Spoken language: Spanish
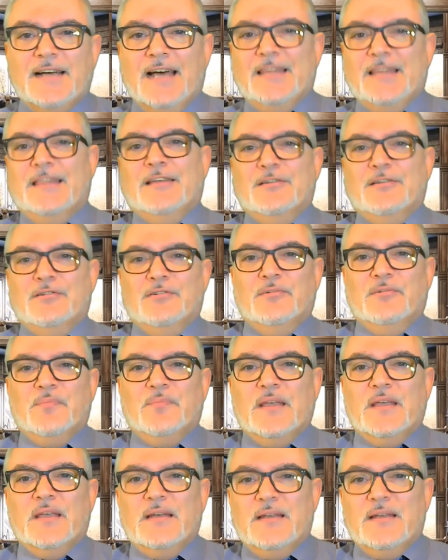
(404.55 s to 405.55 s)
hacerlo.
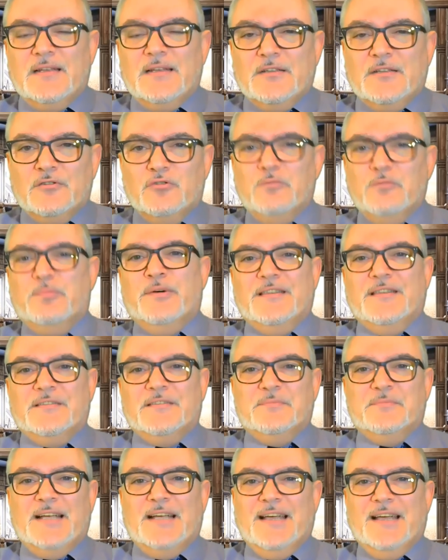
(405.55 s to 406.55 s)
Tú puedes,
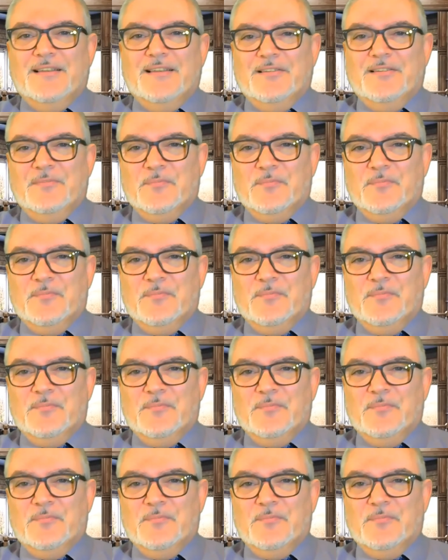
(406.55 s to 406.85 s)
Micael.